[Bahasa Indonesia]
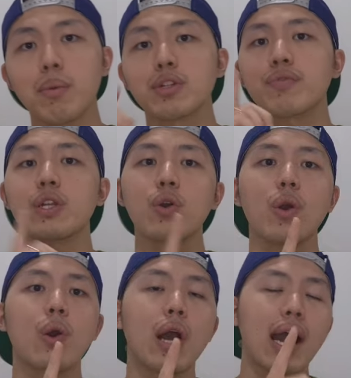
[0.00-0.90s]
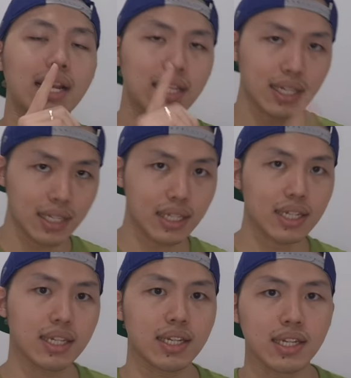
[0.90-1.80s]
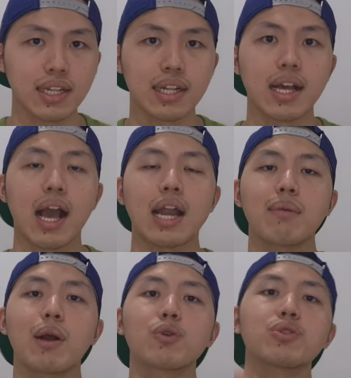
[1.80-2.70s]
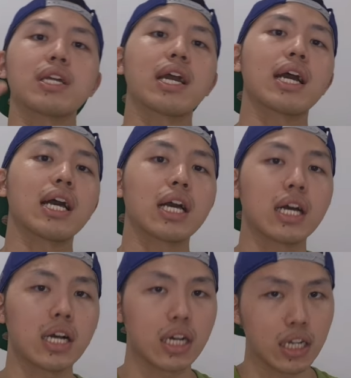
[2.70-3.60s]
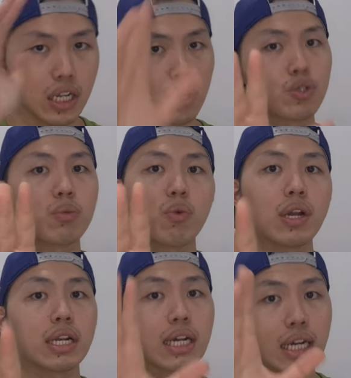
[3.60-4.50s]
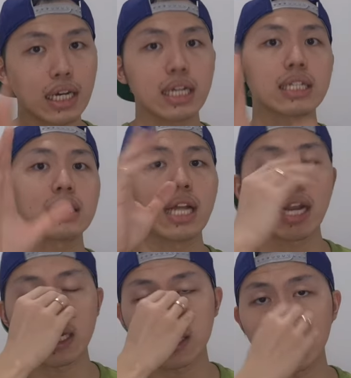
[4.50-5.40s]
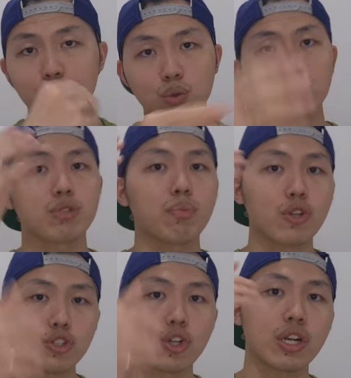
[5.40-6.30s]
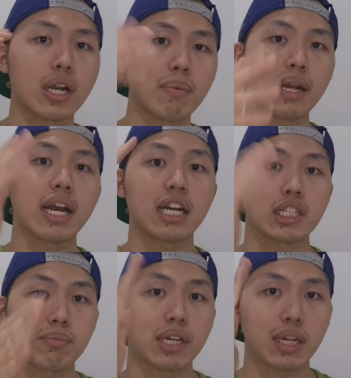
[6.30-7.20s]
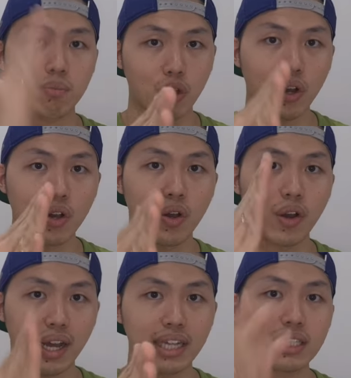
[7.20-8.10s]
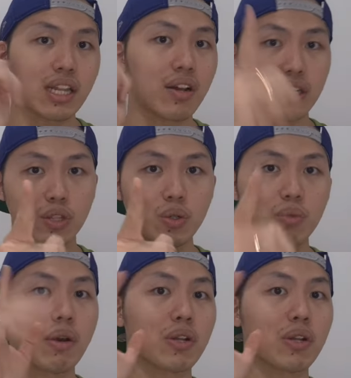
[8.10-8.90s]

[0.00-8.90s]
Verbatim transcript: sebelum masuk video hari ini ada bagusnya lu semua denger salah satu sponsor daripada Crispy Crypto. Oke, setelah itu